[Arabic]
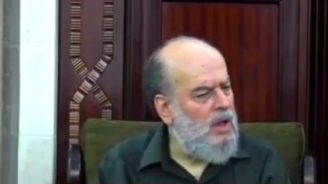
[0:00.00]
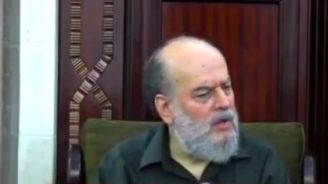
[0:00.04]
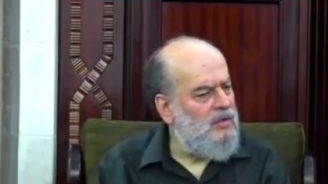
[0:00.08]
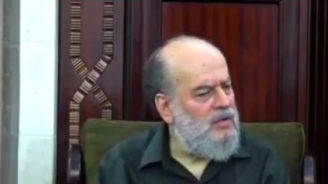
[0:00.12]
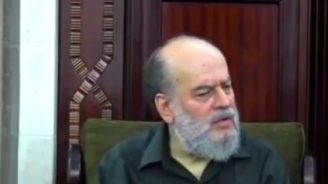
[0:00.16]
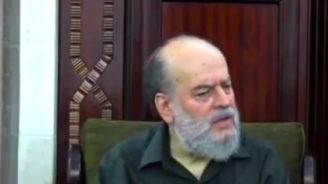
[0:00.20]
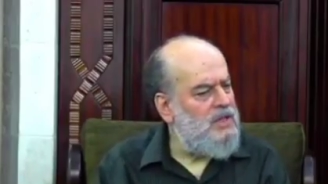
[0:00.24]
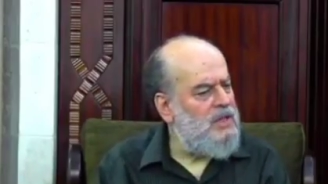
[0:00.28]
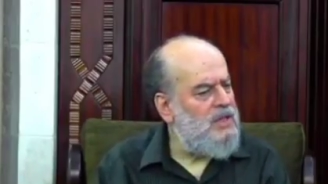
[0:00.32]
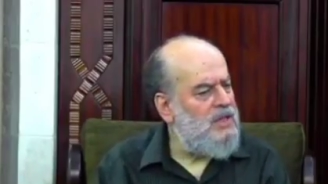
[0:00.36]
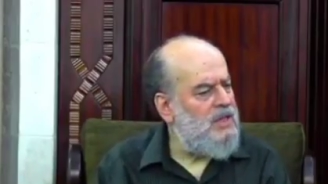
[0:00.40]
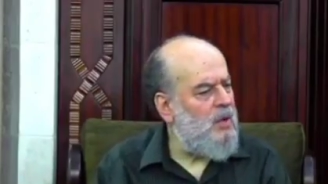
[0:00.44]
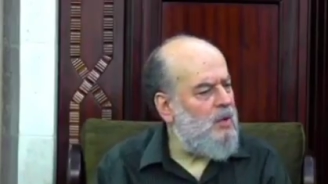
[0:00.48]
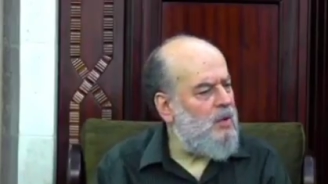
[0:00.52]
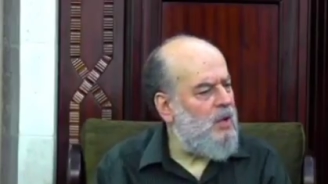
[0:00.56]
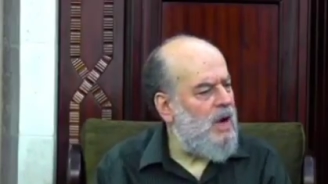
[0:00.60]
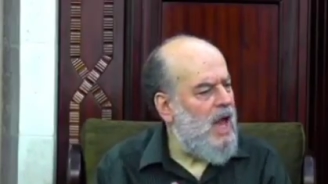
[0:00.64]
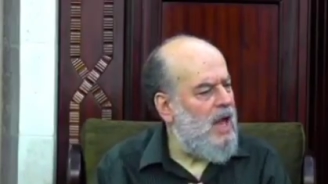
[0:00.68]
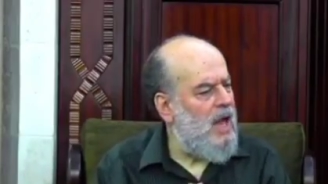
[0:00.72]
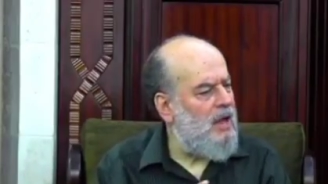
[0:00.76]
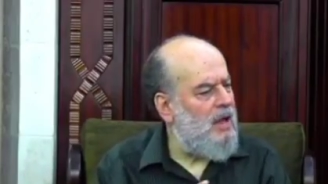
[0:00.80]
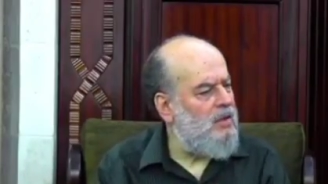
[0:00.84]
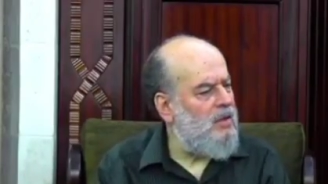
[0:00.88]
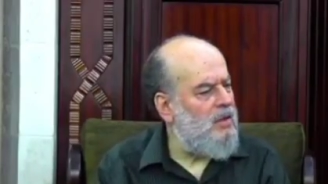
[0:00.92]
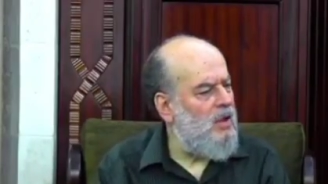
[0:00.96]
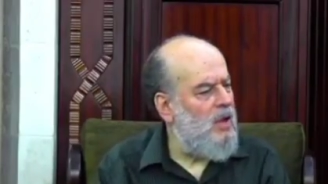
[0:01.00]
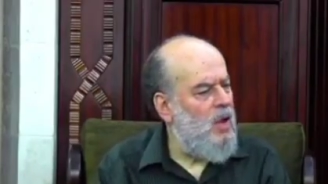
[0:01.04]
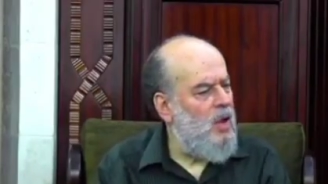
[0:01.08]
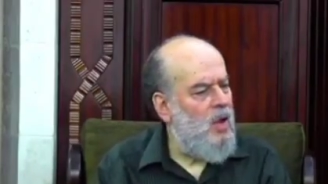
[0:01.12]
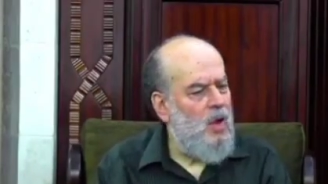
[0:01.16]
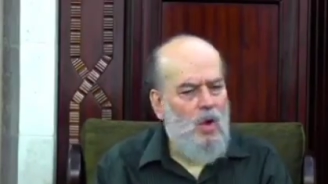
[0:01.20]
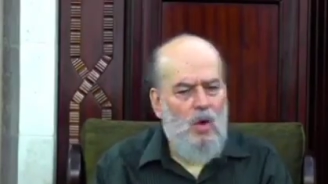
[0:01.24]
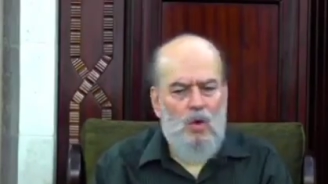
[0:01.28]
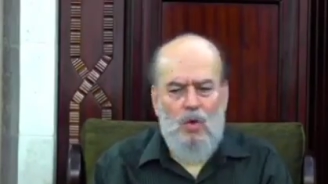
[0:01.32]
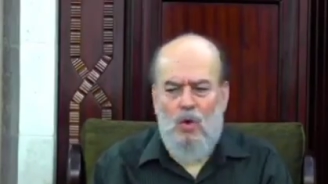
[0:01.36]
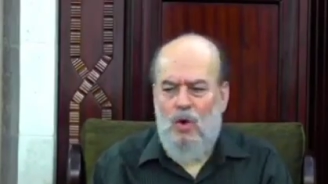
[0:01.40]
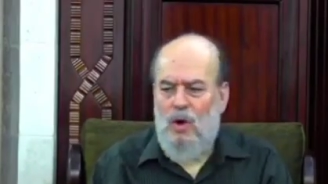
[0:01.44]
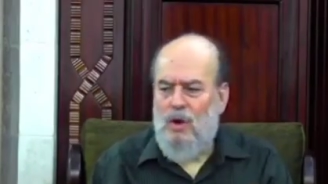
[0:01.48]
وفيش ثورات
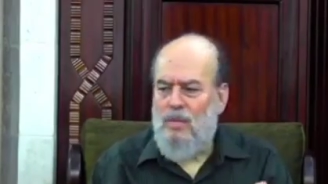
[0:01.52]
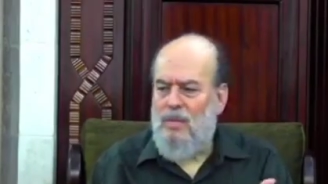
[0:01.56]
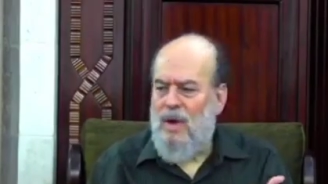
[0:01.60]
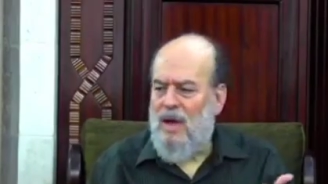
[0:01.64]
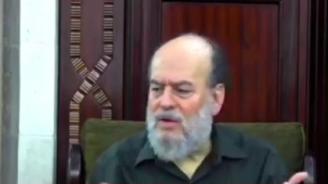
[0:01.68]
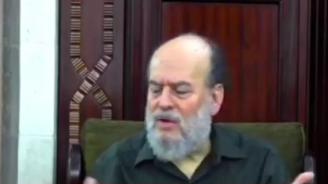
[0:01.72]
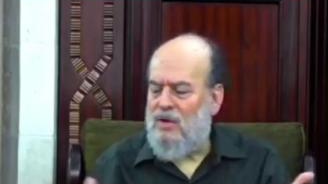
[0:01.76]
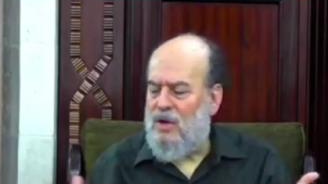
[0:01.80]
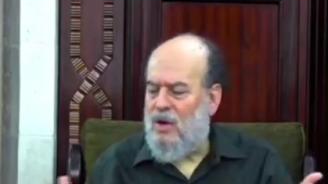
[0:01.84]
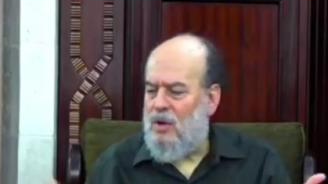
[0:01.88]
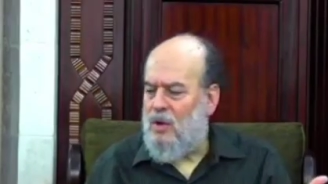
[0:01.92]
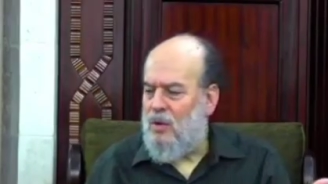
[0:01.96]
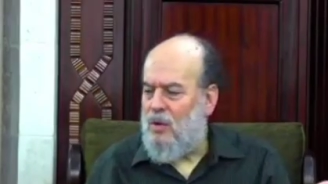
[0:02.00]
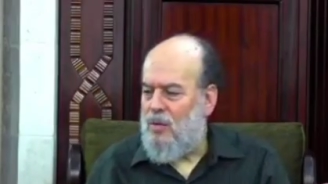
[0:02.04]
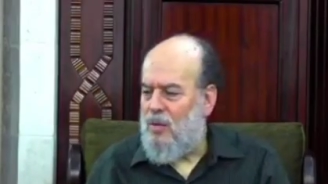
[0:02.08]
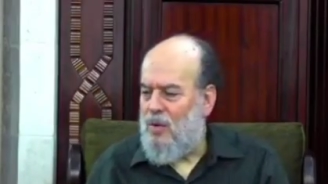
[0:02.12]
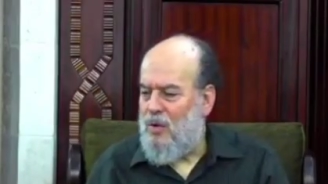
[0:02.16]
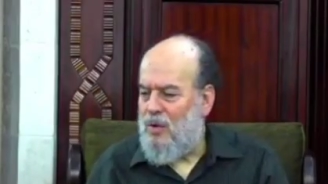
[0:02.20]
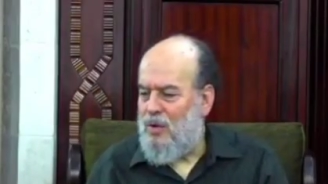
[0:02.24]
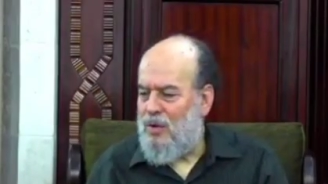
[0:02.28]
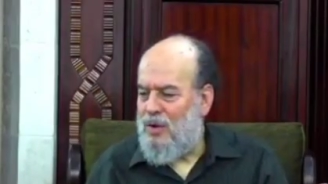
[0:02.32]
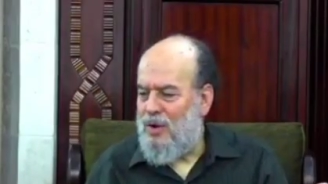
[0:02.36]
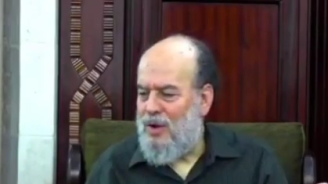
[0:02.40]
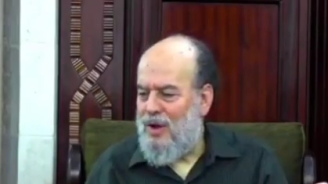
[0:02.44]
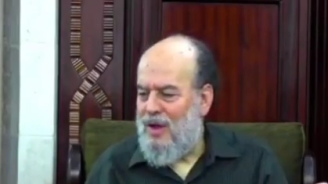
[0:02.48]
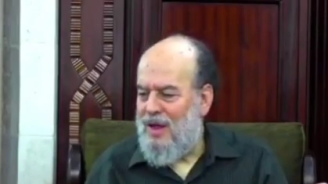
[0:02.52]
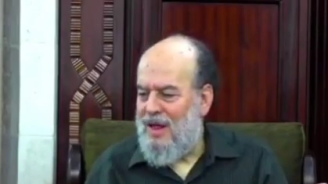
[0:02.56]
والماشي الامور